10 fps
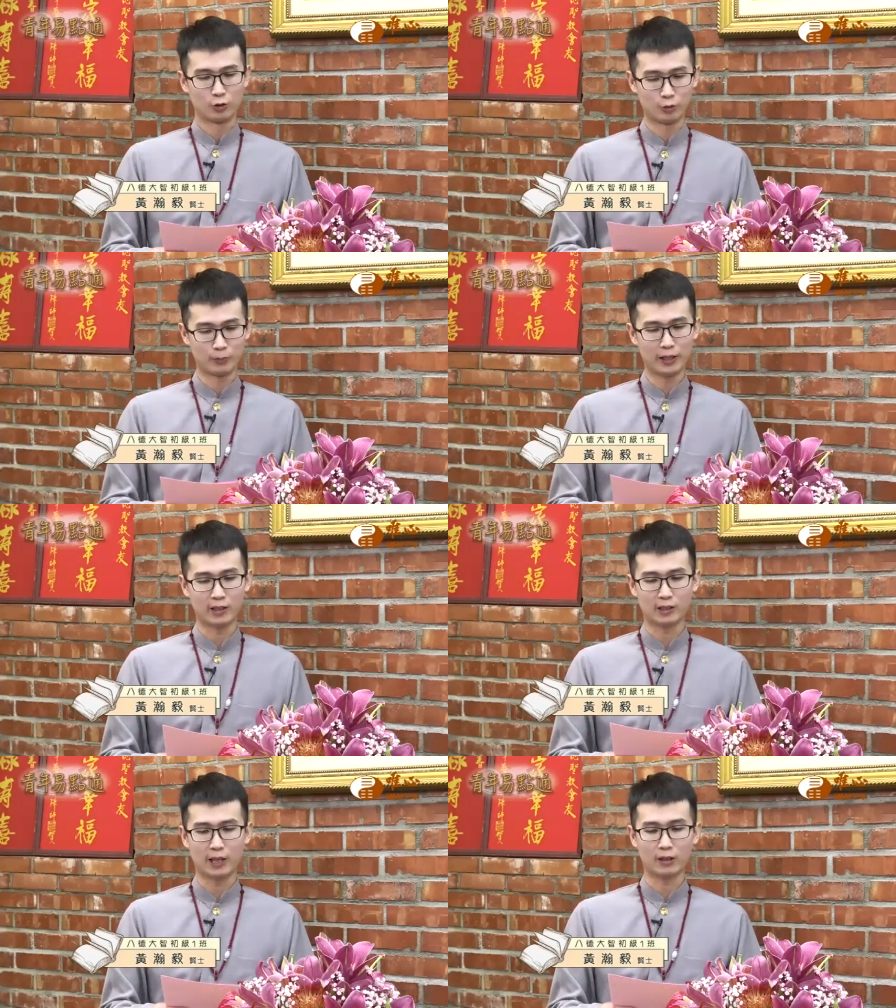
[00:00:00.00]
准
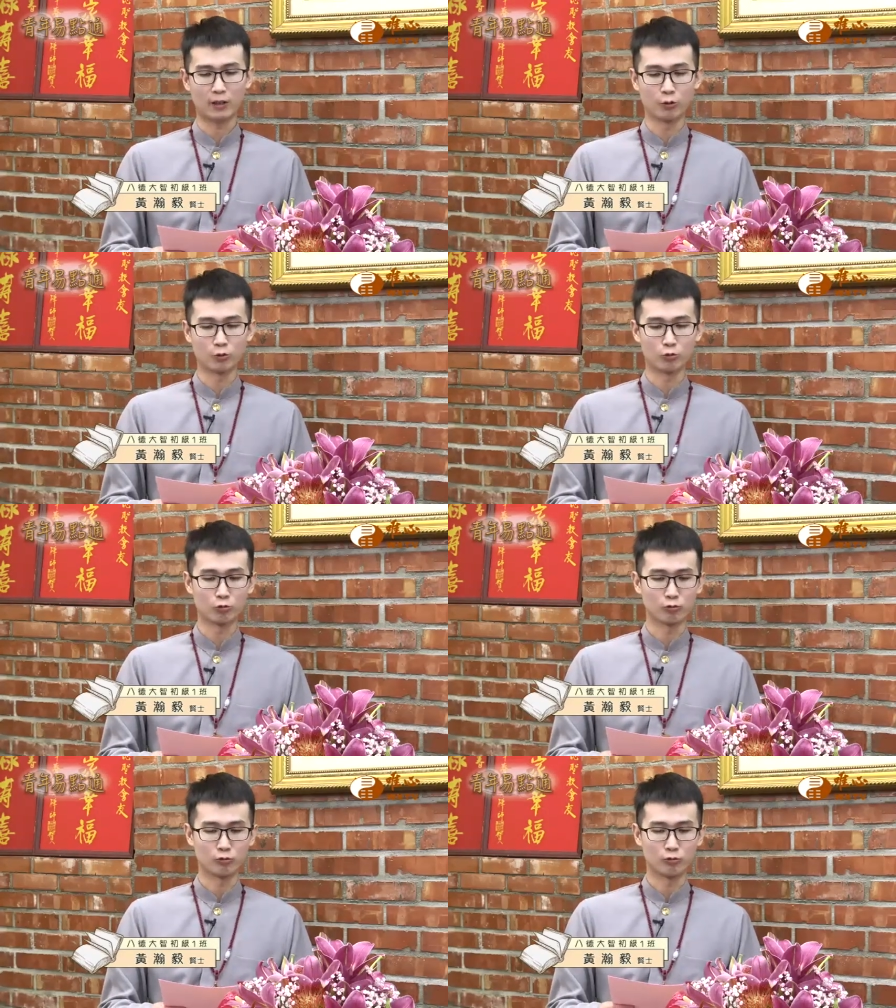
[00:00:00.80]
备香六
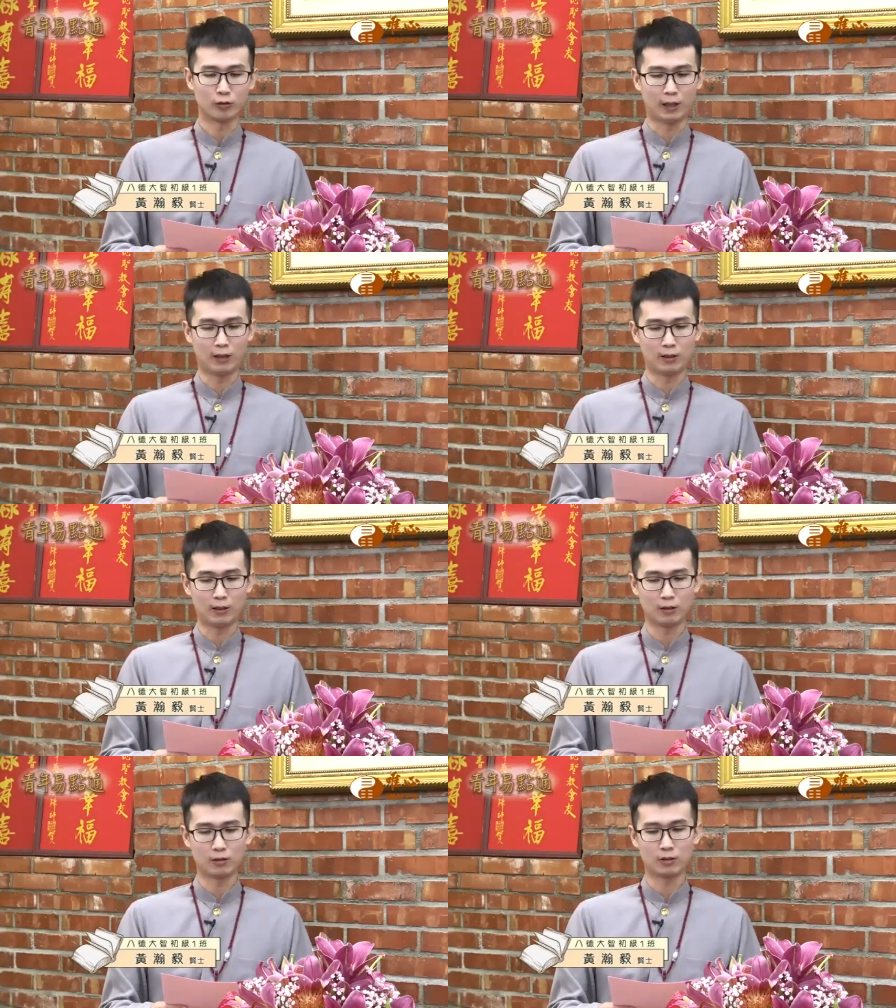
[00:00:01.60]
柱，然
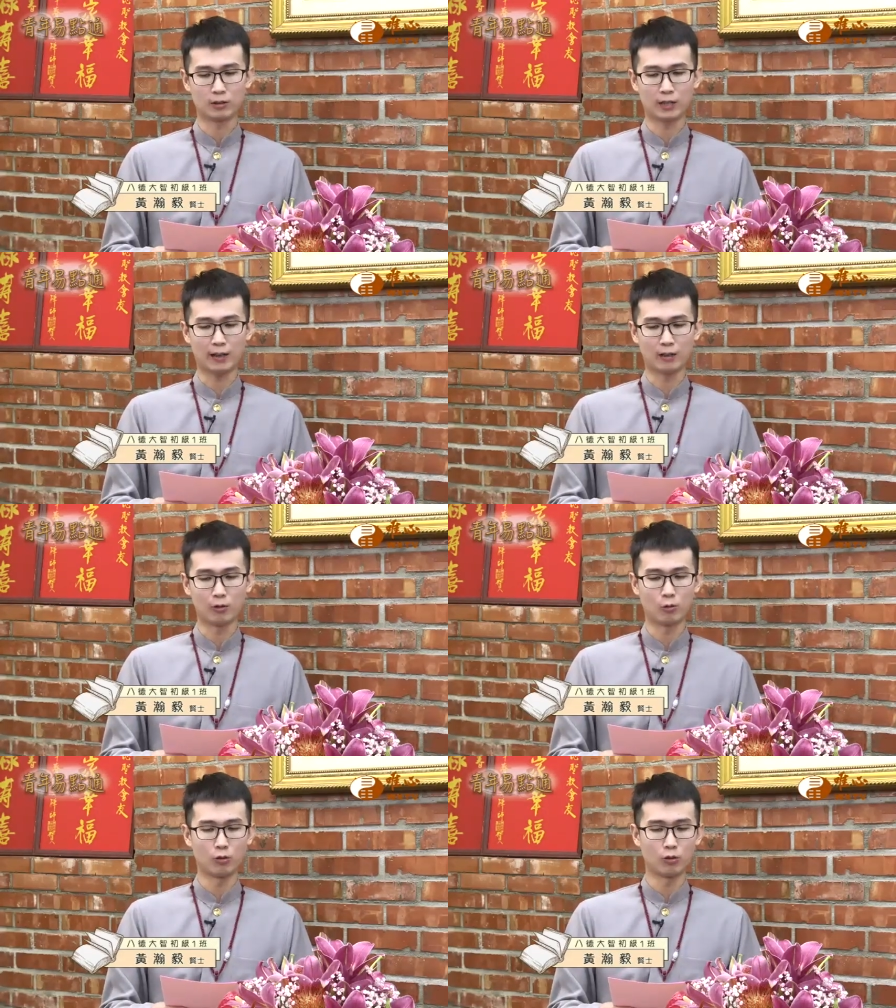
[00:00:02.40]
后三
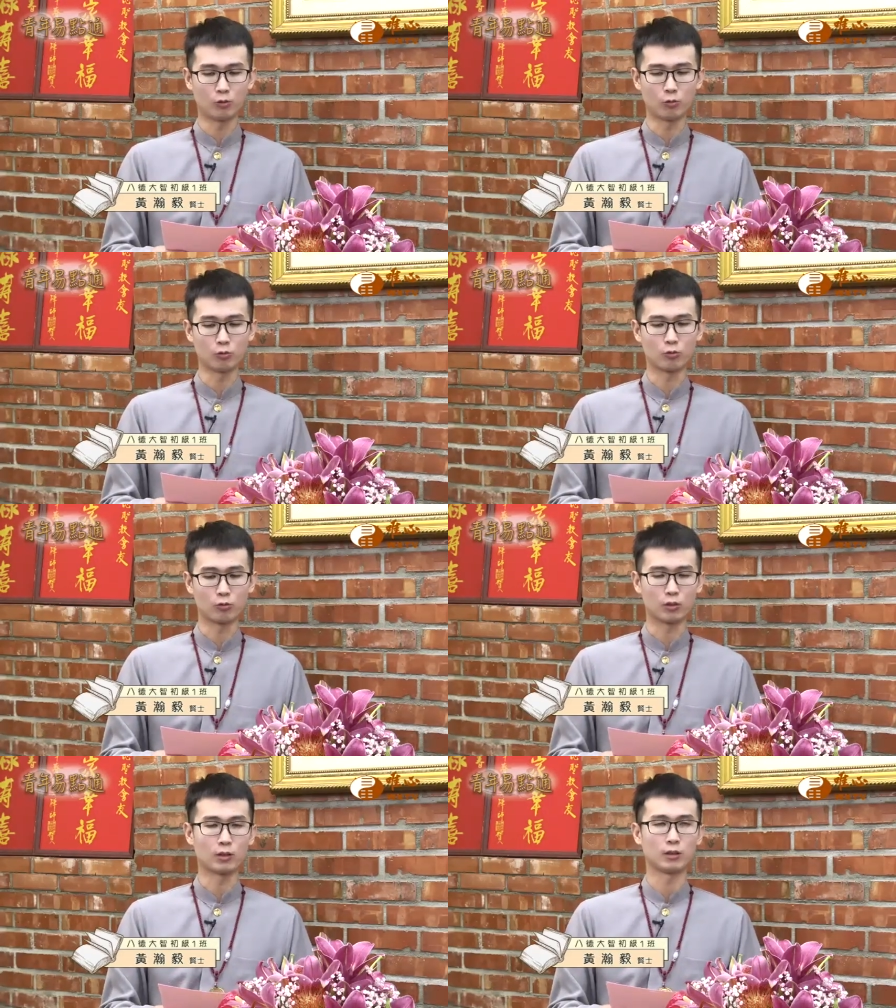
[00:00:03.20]
或五
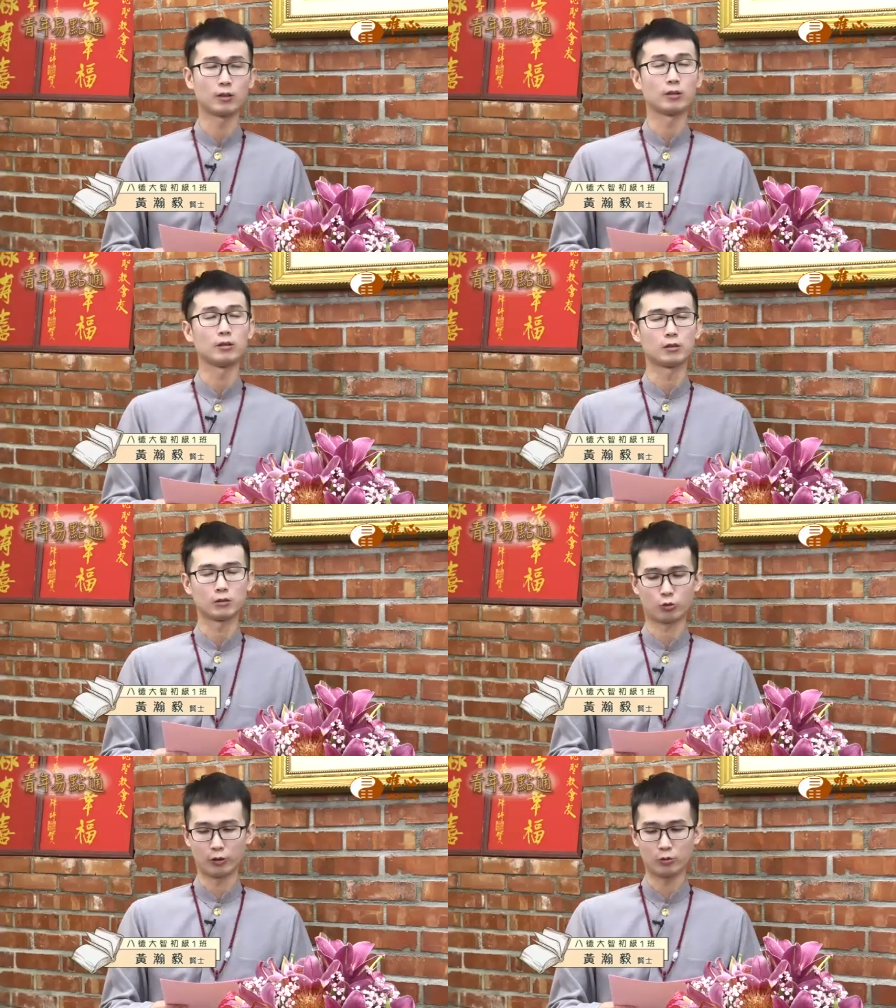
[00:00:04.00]
个
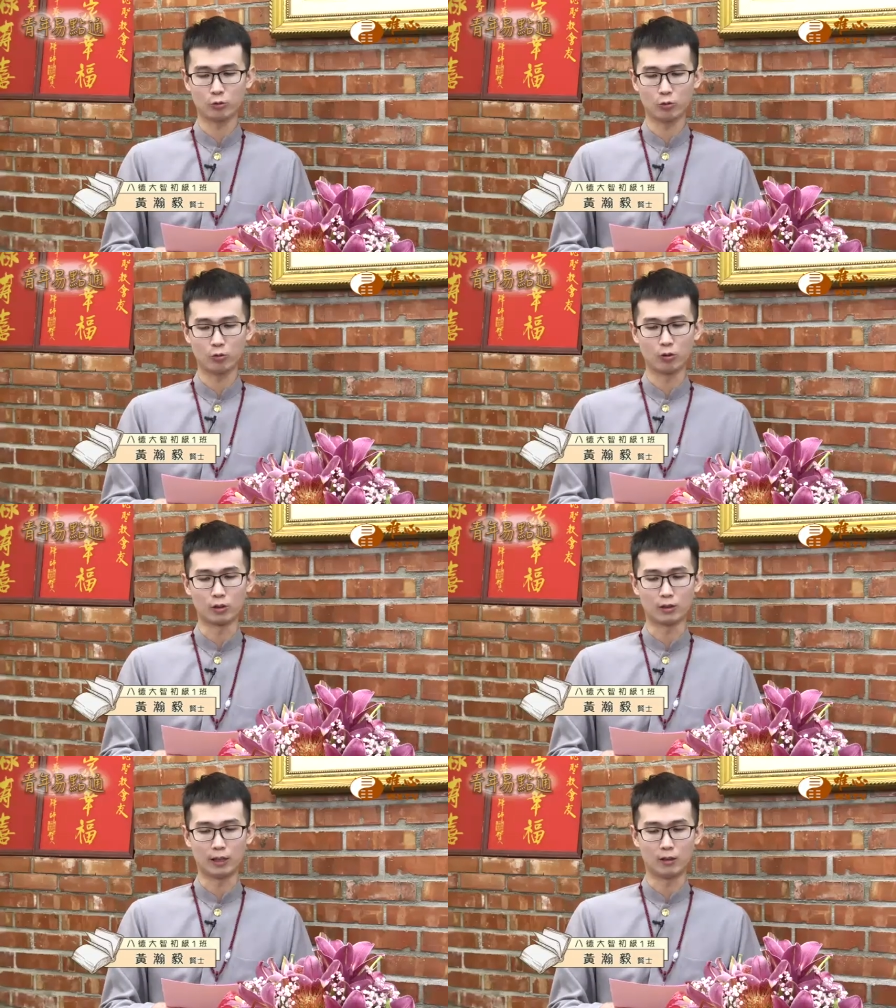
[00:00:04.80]
水煮
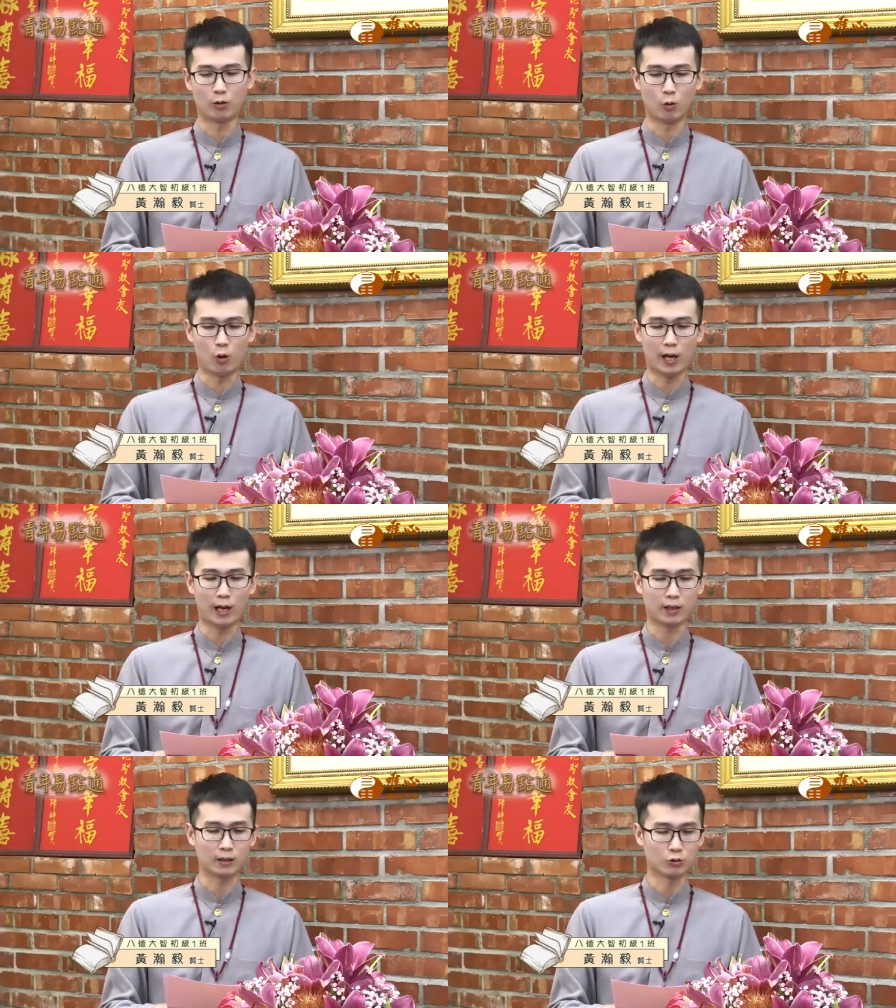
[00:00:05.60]
果，然后
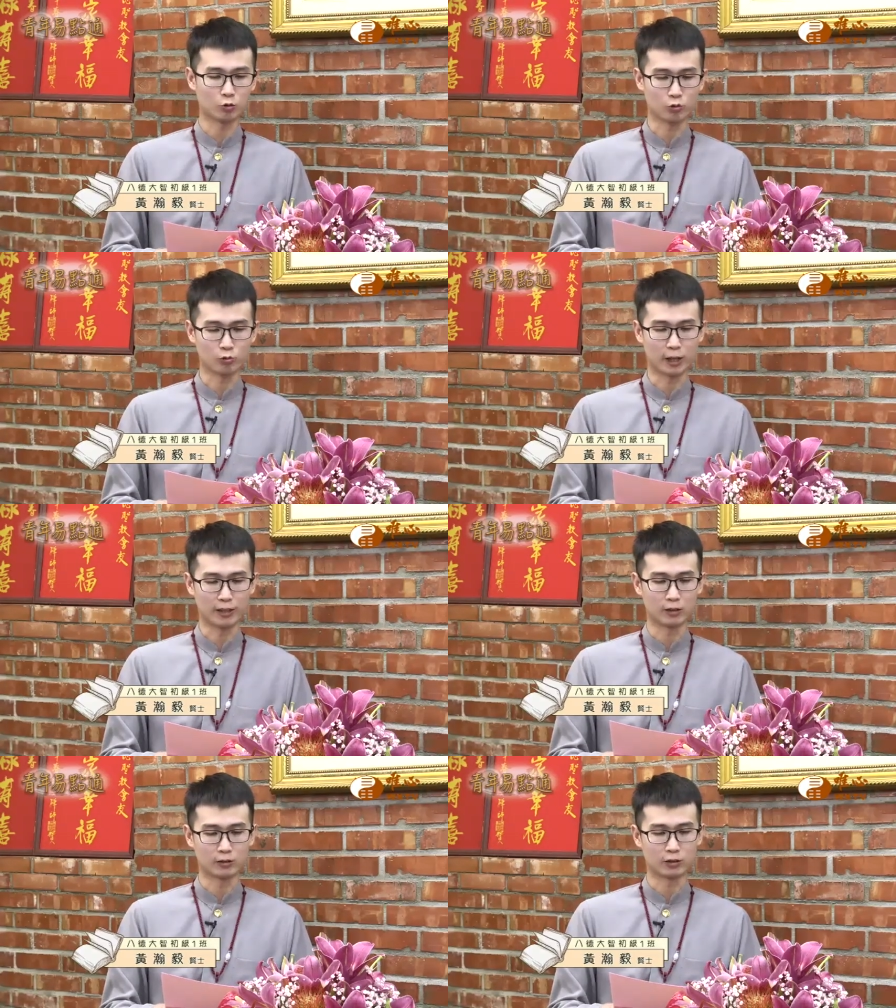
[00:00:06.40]
花跟竹
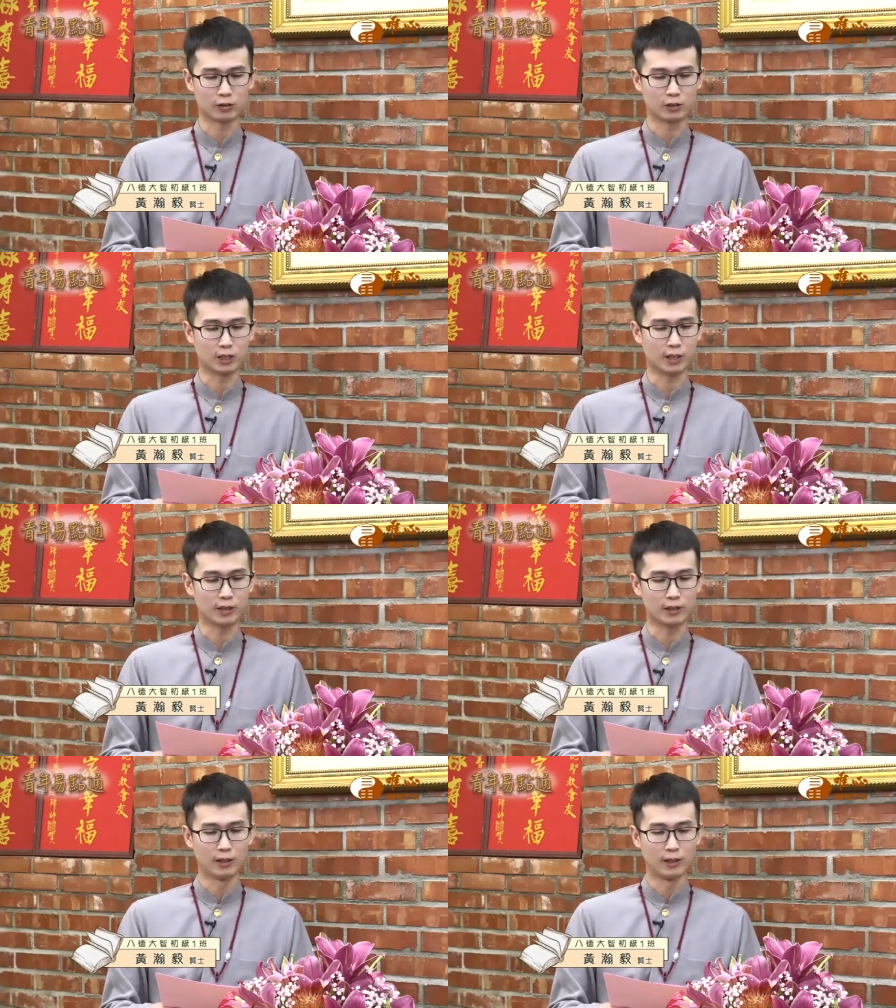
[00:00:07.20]
还有纸钱，